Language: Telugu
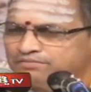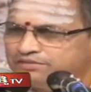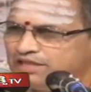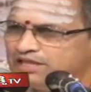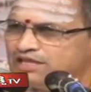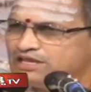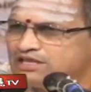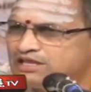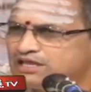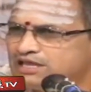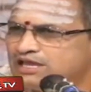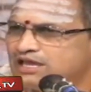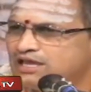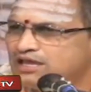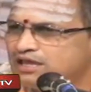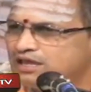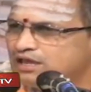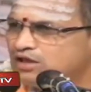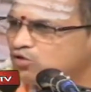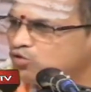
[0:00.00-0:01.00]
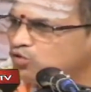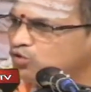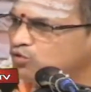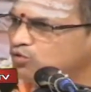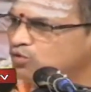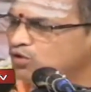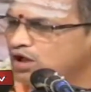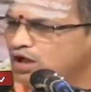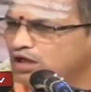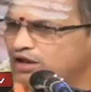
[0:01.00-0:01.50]
దీనికి
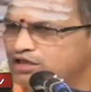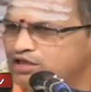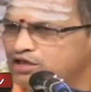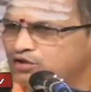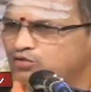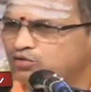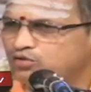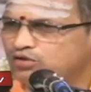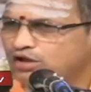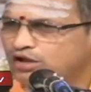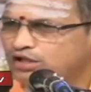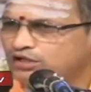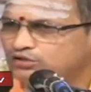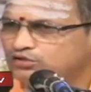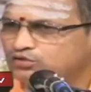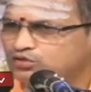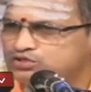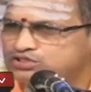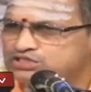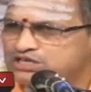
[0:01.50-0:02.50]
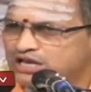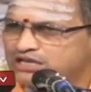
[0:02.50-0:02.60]
గురువుగారి అనుగ్రహంతో